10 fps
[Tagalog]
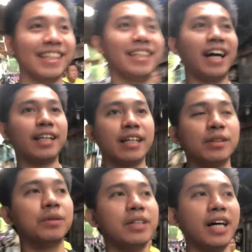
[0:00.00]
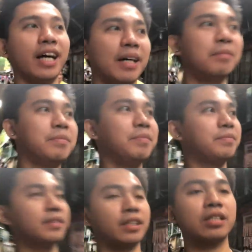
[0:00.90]
tindahan ng ulam,
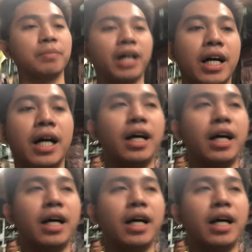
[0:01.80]
tapos mga